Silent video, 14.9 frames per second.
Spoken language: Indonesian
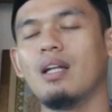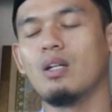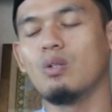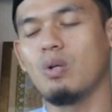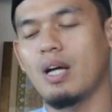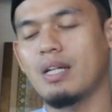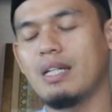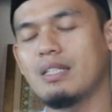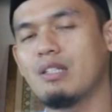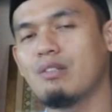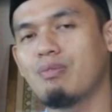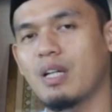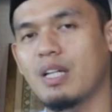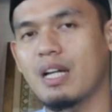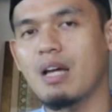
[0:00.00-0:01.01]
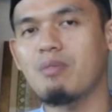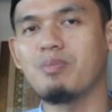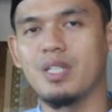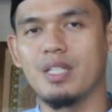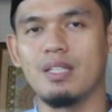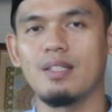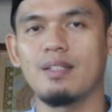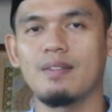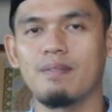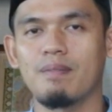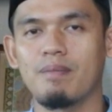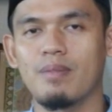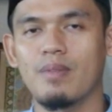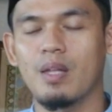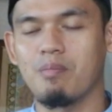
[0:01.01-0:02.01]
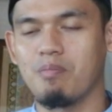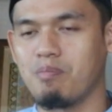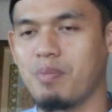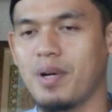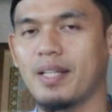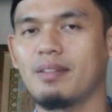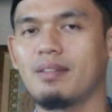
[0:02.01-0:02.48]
Lalu ada sifat Nabi, 4,